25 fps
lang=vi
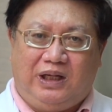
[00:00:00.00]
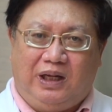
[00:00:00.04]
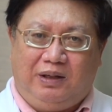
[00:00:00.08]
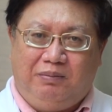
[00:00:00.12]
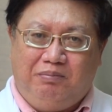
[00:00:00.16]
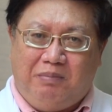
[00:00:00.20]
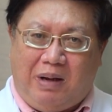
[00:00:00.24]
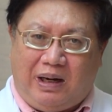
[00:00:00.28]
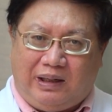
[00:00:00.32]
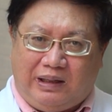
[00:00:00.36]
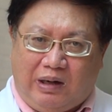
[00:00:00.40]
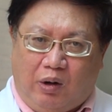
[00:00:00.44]

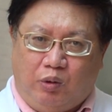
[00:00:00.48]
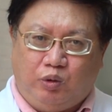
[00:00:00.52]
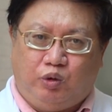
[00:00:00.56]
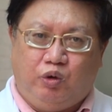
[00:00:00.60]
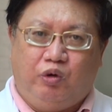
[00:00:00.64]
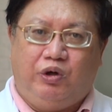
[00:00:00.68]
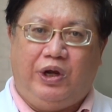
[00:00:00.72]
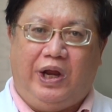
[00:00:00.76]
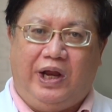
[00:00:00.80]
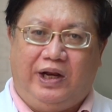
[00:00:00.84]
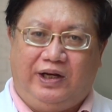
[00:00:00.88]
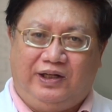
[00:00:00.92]
chín bắt đầu
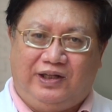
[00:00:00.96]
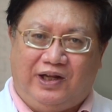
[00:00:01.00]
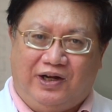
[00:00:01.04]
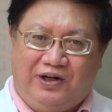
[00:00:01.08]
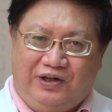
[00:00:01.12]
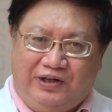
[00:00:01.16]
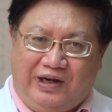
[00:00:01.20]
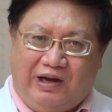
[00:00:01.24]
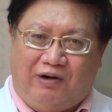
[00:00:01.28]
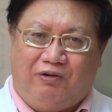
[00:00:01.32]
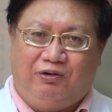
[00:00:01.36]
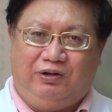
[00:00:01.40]
xuất hiện
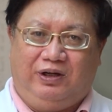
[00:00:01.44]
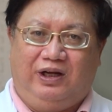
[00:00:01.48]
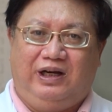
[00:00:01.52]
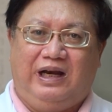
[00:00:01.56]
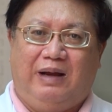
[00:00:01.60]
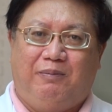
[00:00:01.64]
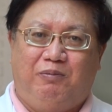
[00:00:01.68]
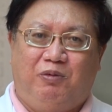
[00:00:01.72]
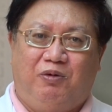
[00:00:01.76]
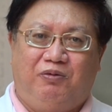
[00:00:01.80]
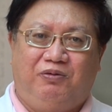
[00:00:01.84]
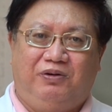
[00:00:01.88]
từ đầu những
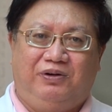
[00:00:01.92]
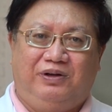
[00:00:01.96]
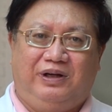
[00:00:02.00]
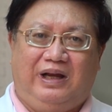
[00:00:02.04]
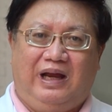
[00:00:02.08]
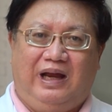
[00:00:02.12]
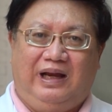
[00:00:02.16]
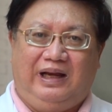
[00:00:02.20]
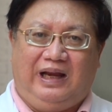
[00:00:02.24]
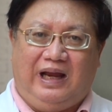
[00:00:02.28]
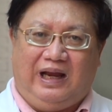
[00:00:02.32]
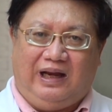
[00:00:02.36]
năm
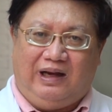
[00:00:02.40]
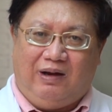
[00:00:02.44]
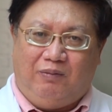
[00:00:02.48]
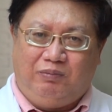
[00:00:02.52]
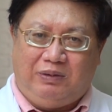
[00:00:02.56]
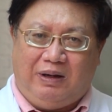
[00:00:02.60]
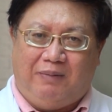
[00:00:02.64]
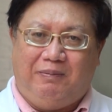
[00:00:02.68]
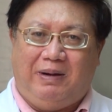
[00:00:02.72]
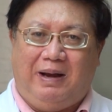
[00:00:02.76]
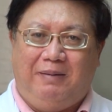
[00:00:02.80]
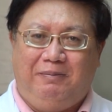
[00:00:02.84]
hai không
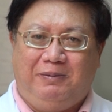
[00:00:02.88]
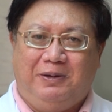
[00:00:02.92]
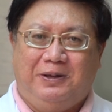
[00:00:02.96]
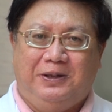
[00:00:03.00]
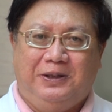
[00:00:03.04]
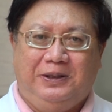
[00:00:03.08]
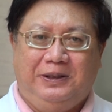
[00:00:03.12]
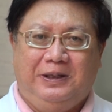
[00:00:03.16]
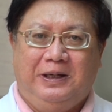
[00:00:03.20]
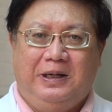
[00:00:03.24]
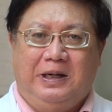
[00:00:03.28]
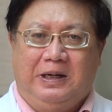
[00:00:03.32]
hai
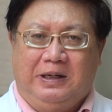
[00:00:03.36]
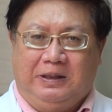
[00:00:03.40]
không,